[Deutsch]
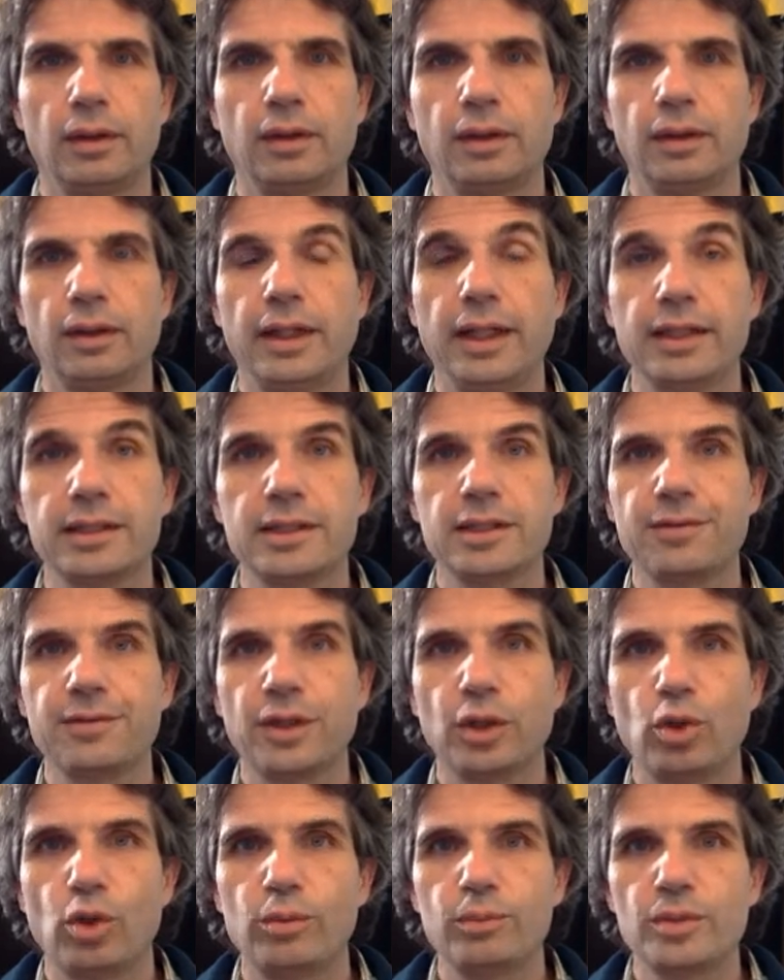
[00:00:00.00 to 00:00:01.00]
Herzlich
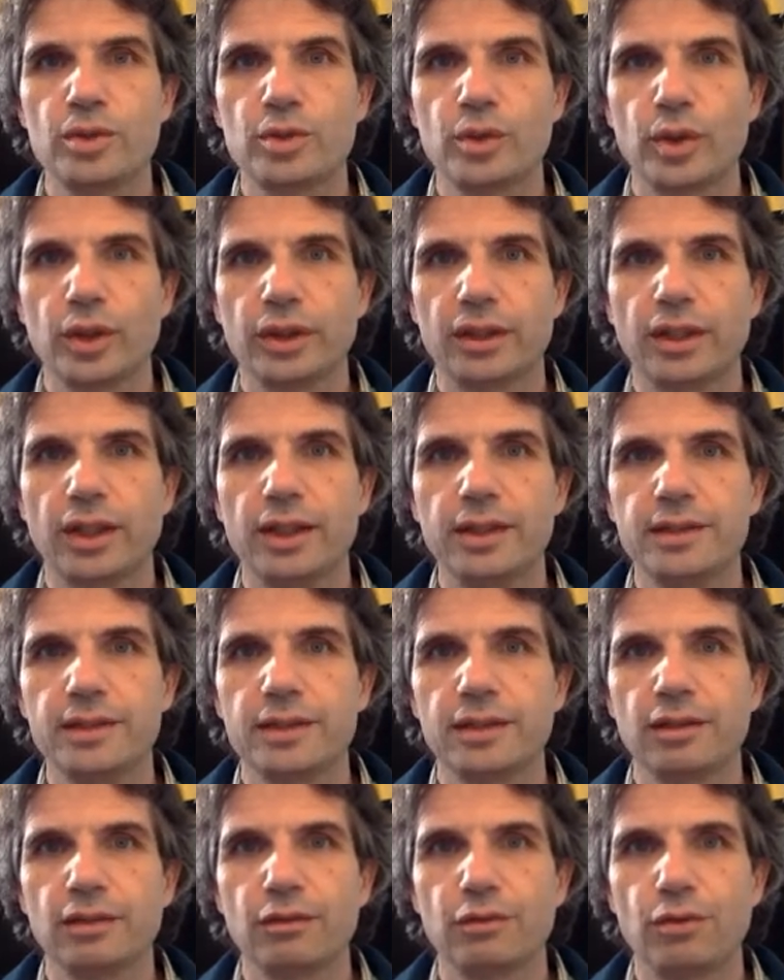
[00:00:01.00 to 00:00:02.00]
willkommen zur
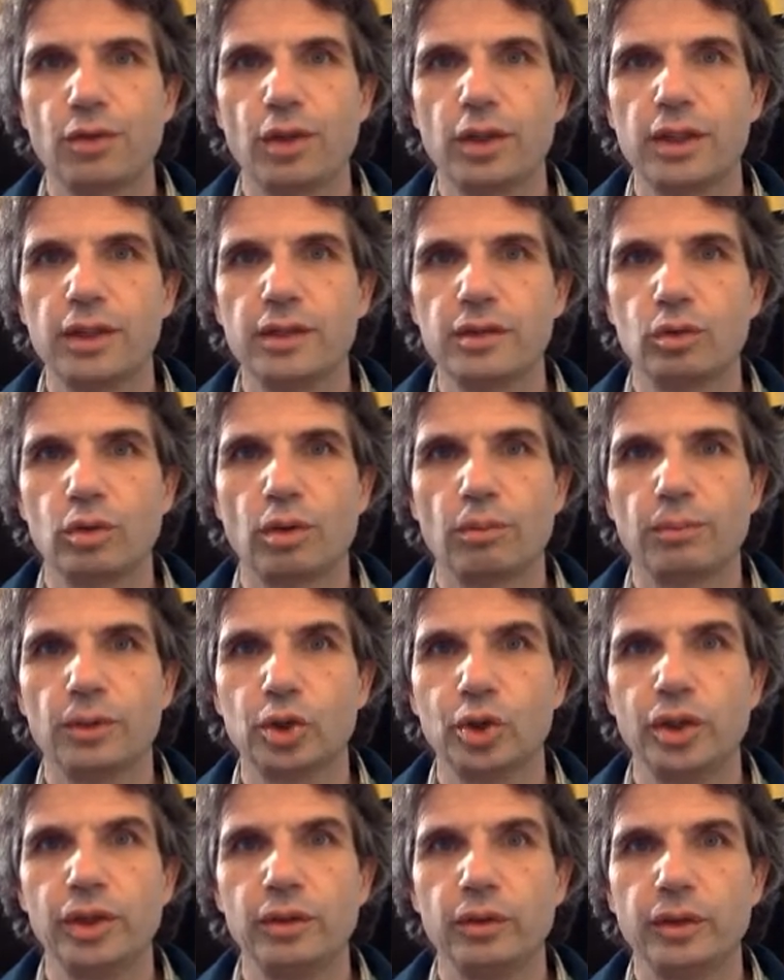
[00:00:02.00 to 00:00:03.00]
13. Vorlesung
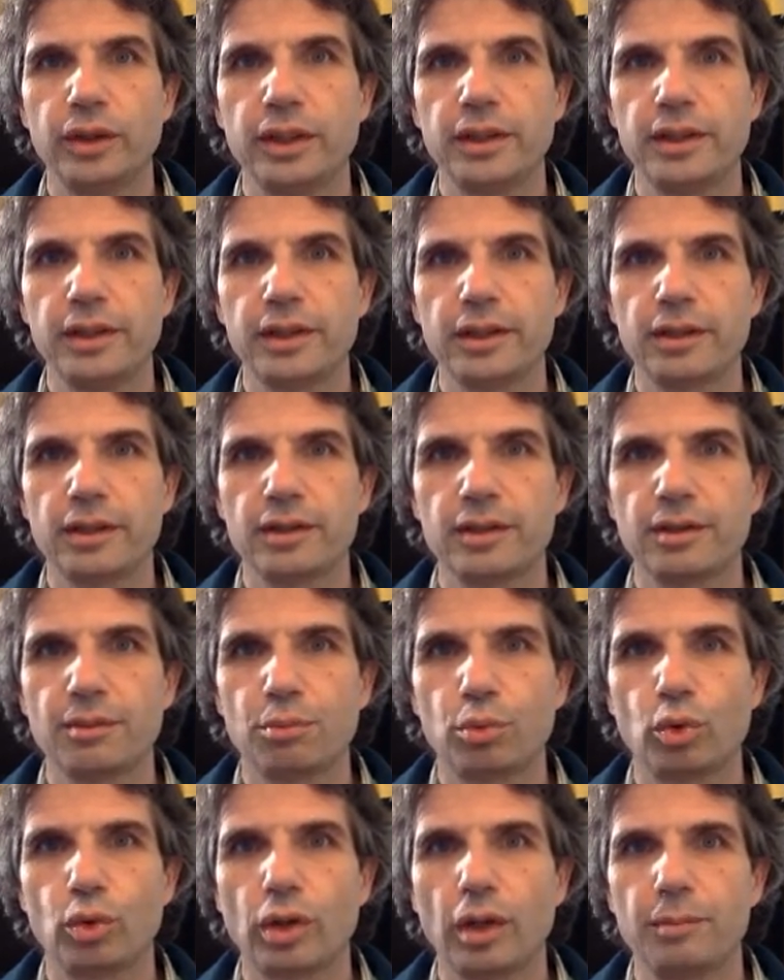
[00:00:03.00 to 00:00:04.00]
Maschinenorientiertes
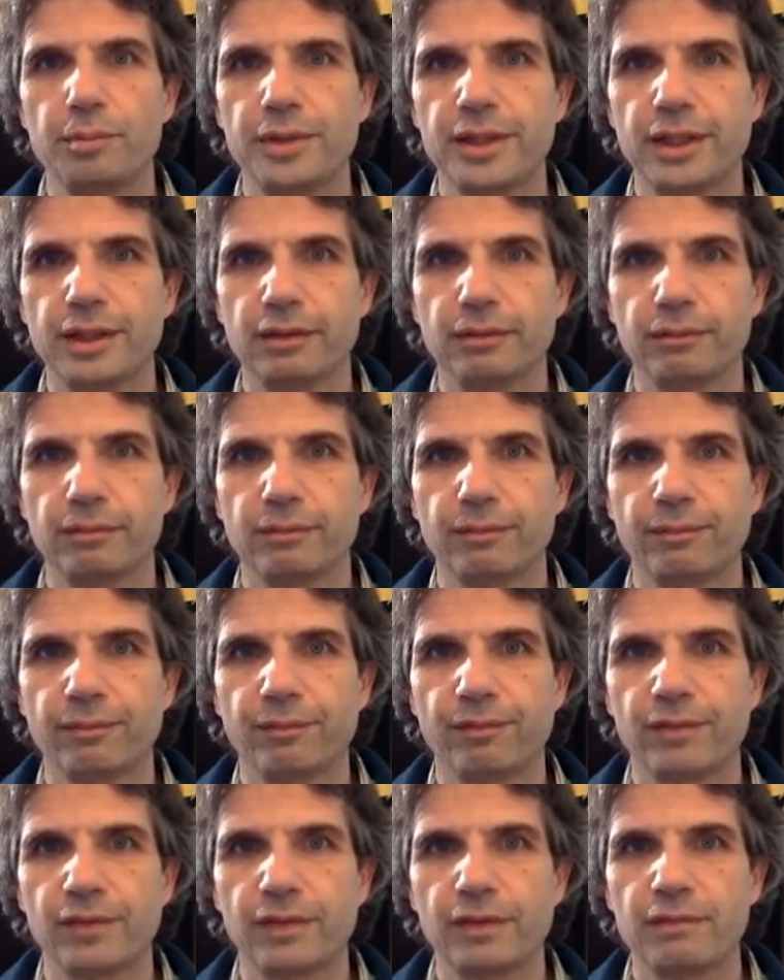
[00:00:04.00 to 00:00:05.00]
Programmieren.
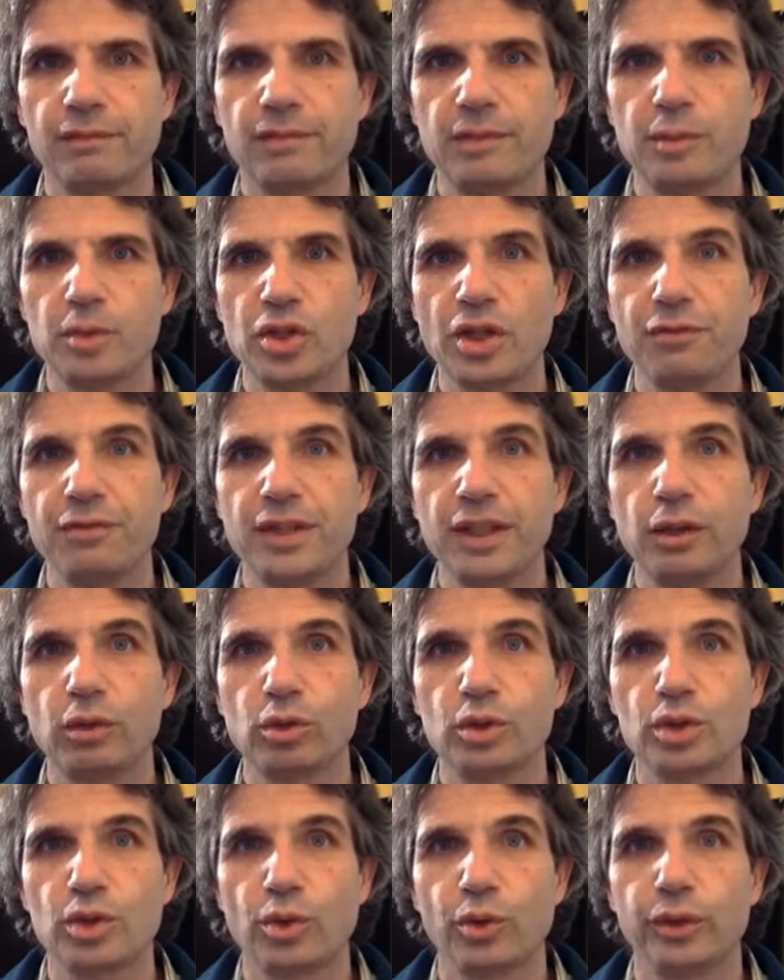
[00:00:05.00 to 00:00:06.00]
Wir beschäftigen
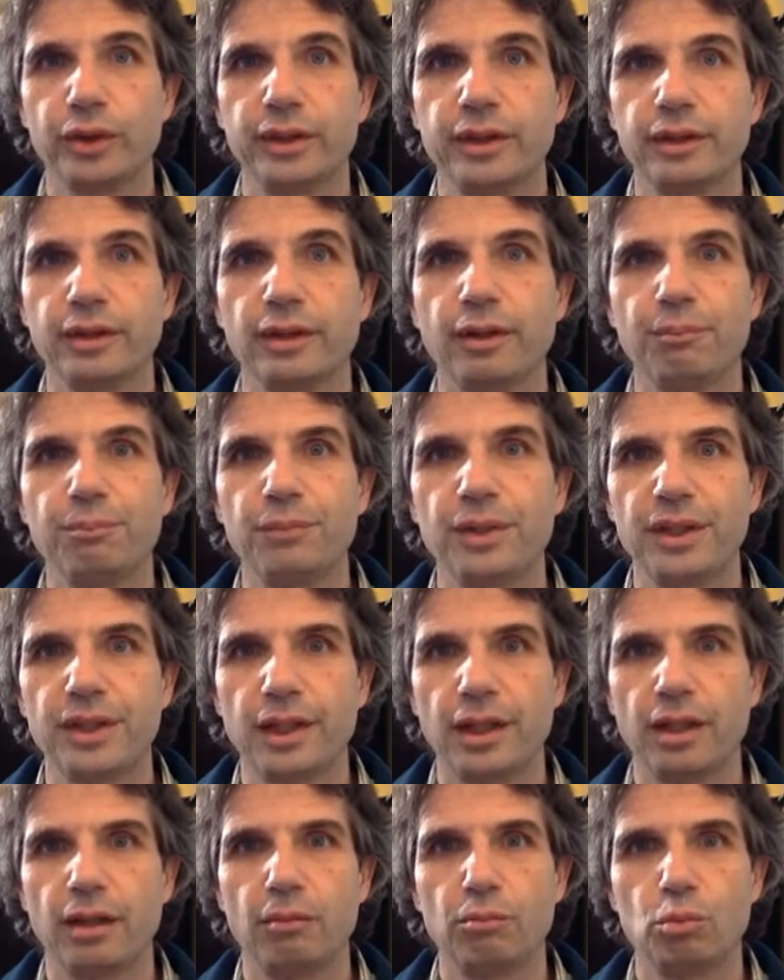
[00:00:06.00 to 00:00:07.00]
uns heute mit
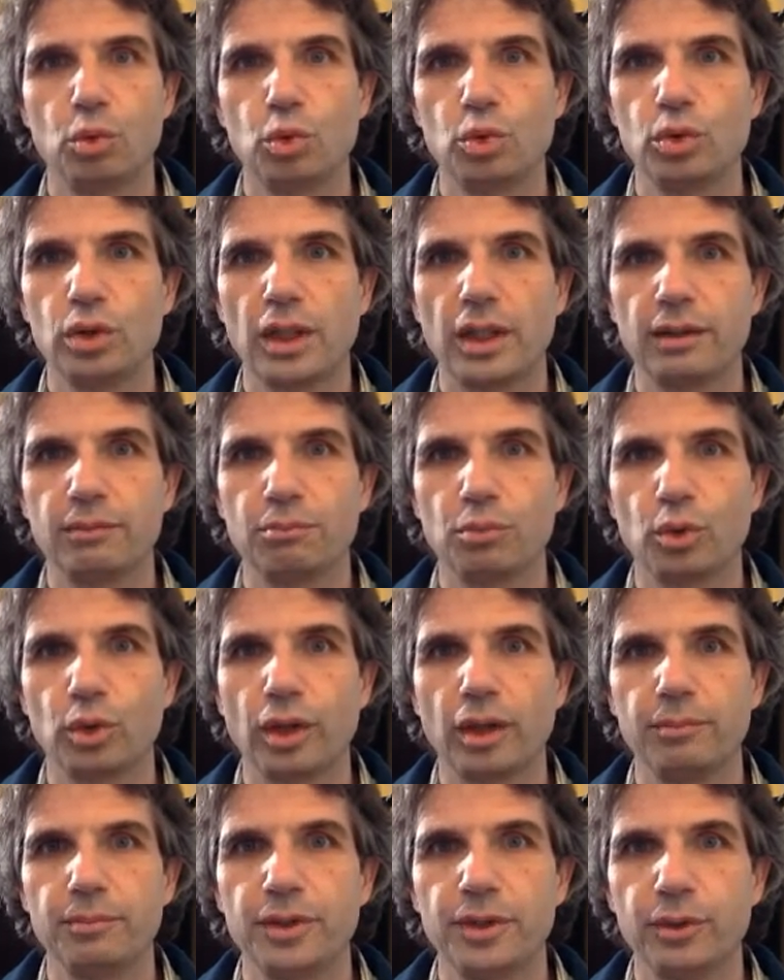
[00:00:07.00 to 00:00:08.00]
der modularen
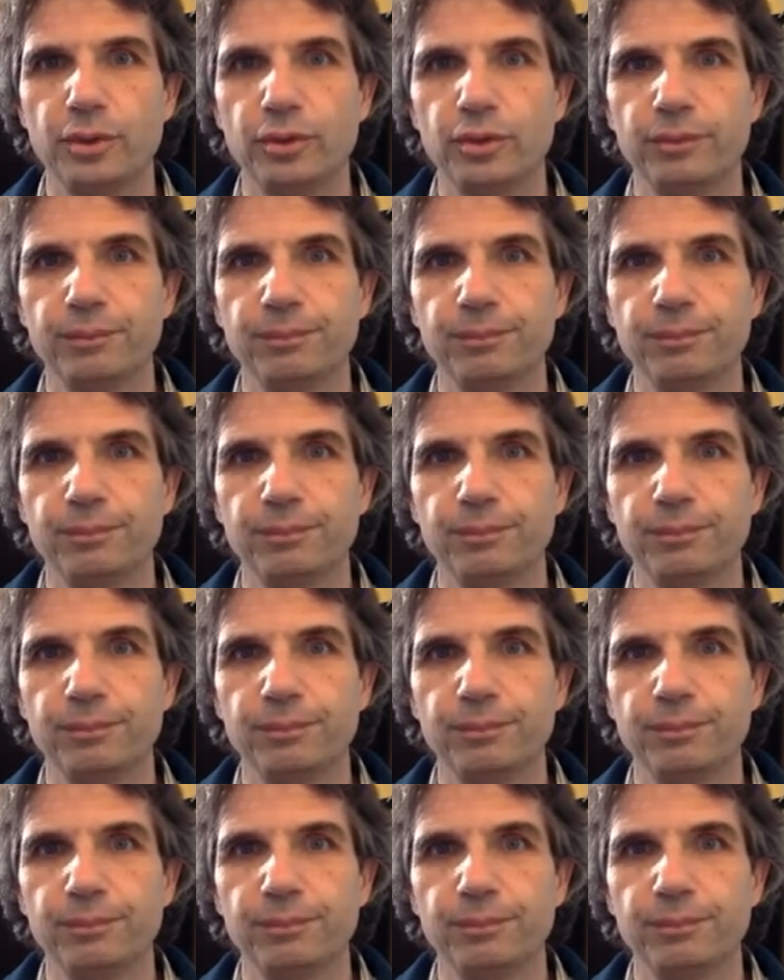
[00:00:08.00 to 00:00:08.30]
Programmierung,